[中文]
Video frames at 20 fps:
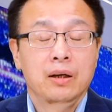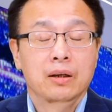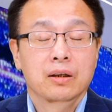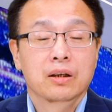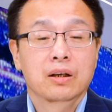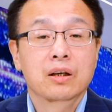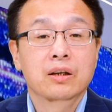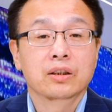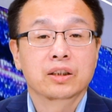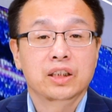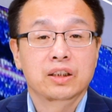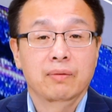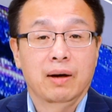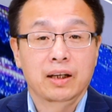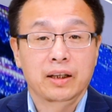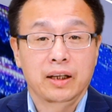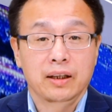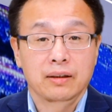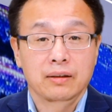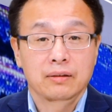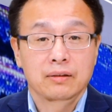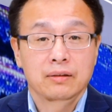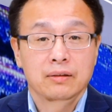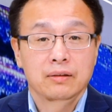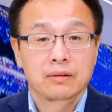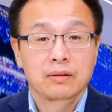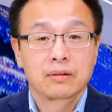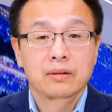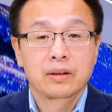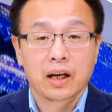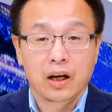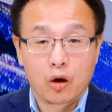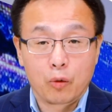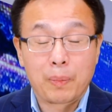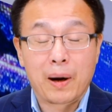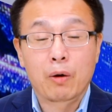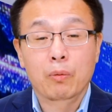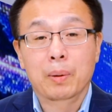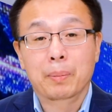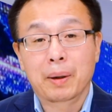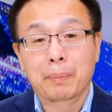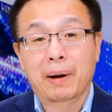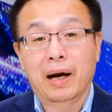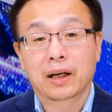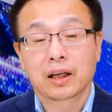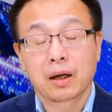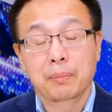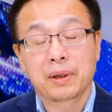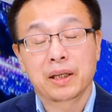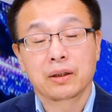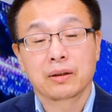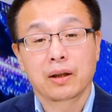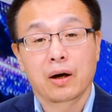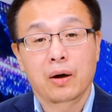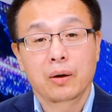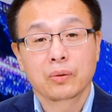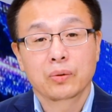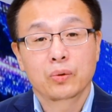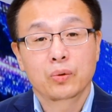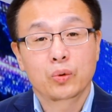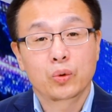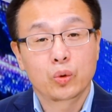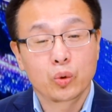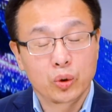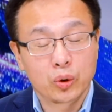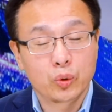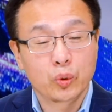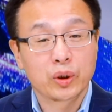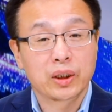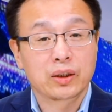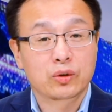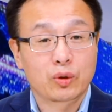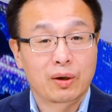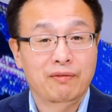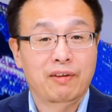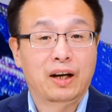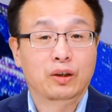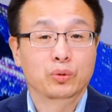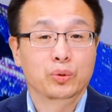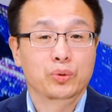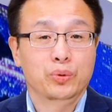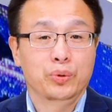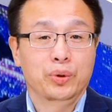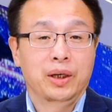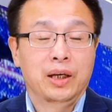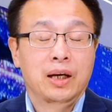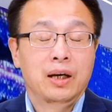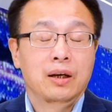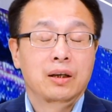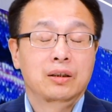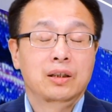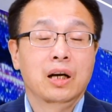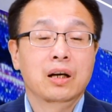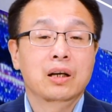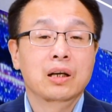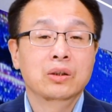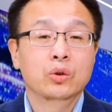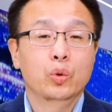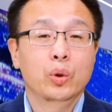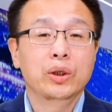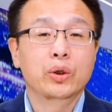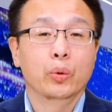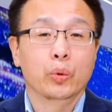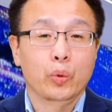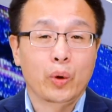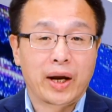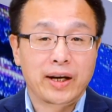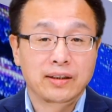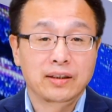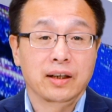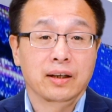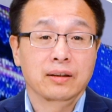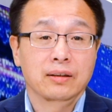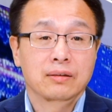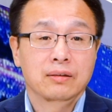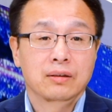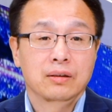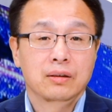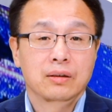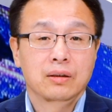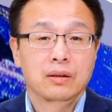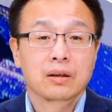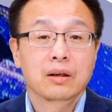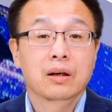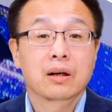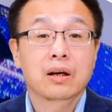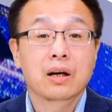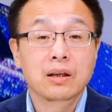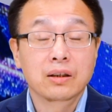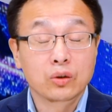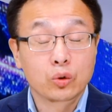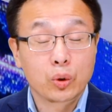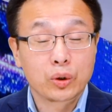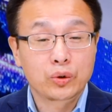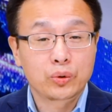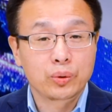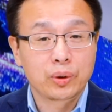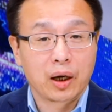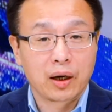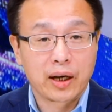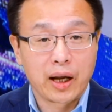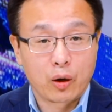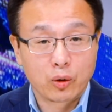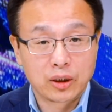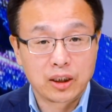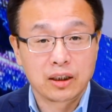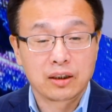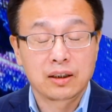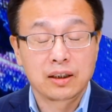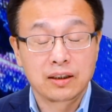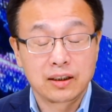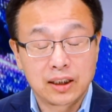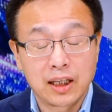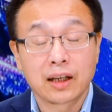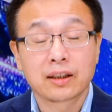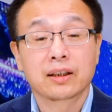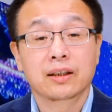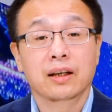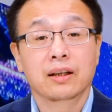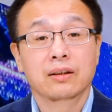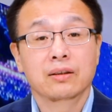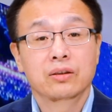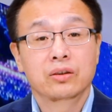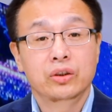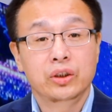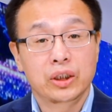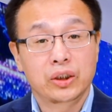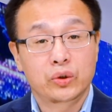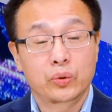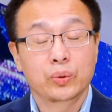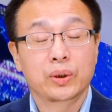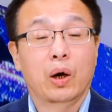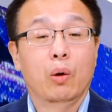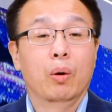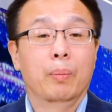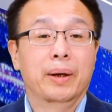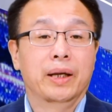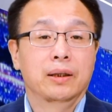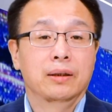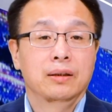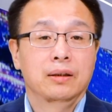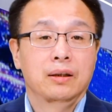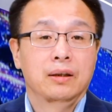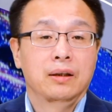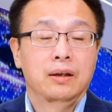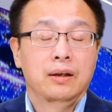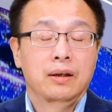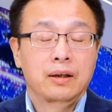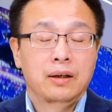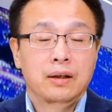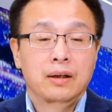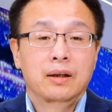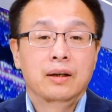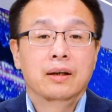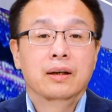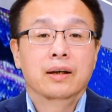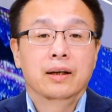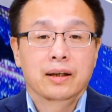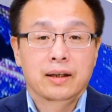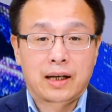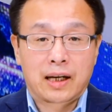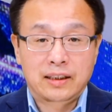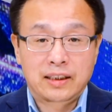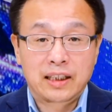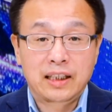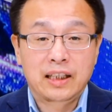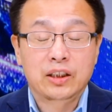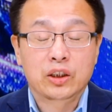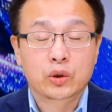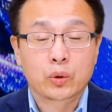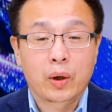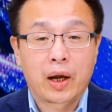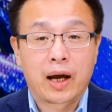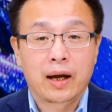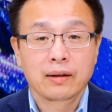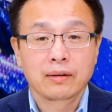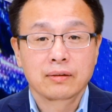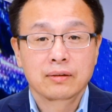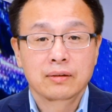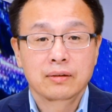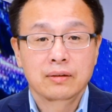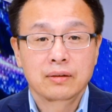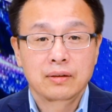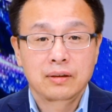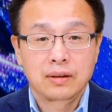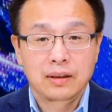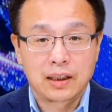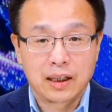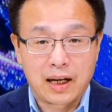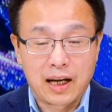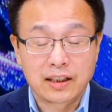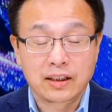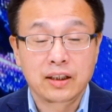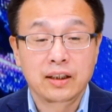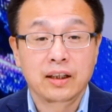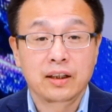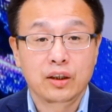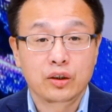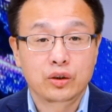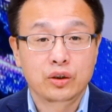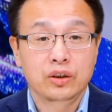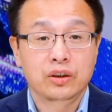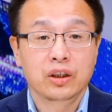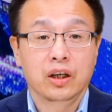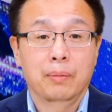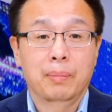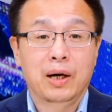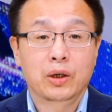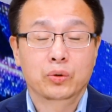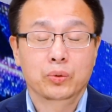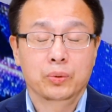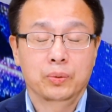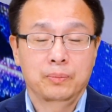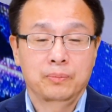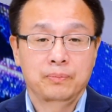更希望您能够帮我们把这个频道多多的转发出去，让更多有缘人、更多需要了解真相的人接触到我们。感谢您的收看，也感谢您的支持和帮助。